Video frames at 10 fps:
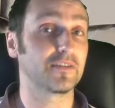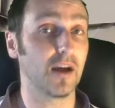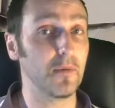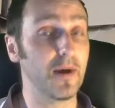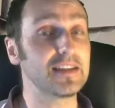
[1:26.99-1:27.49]

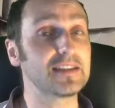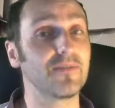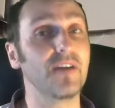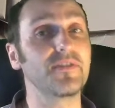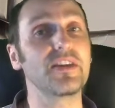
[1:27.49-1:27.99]
Damals
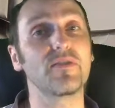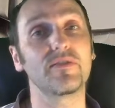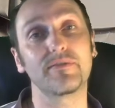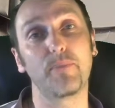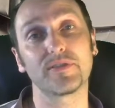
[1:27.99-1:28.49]
waren die
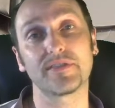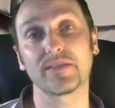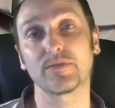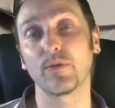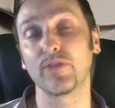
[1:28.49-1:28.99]

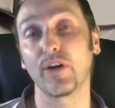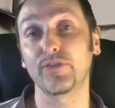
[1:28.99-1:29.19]
Prozessoren noch